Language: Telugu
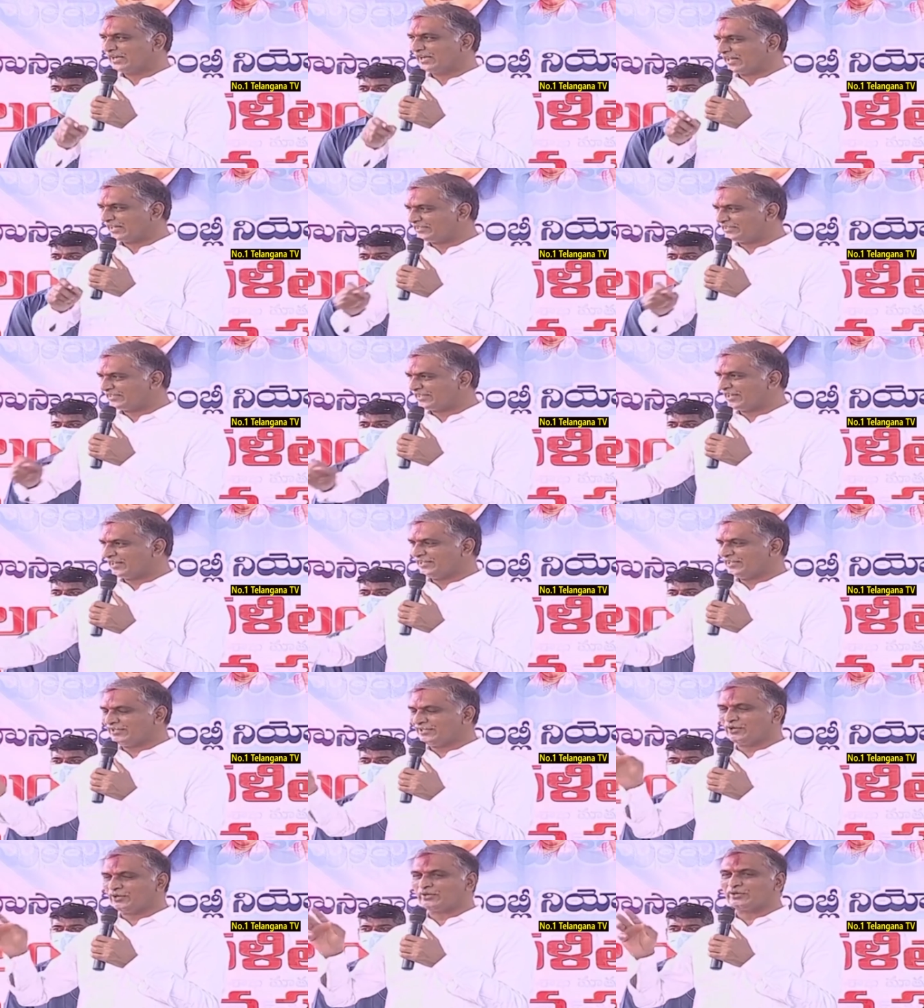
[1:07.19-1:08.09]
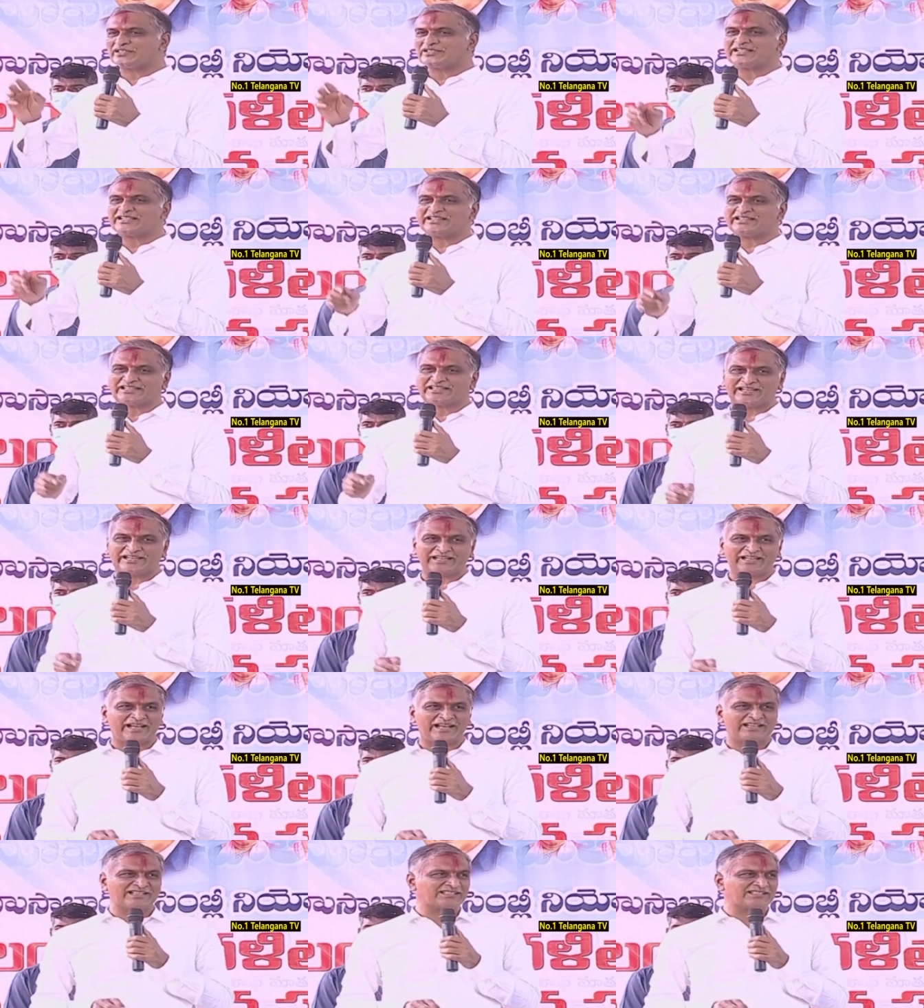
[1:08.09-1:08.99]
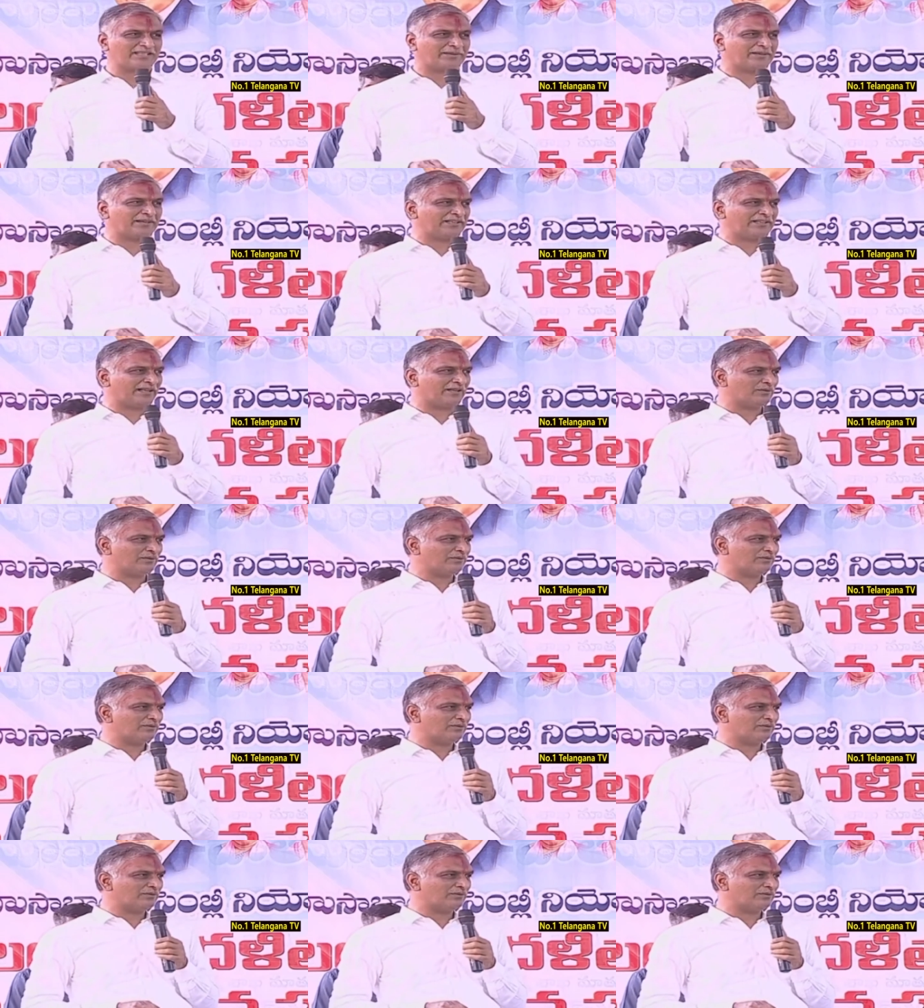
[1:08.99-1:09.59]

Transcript: అధికారంలోకి వస్తే తెలంగాణ ఇస్తామన్నారు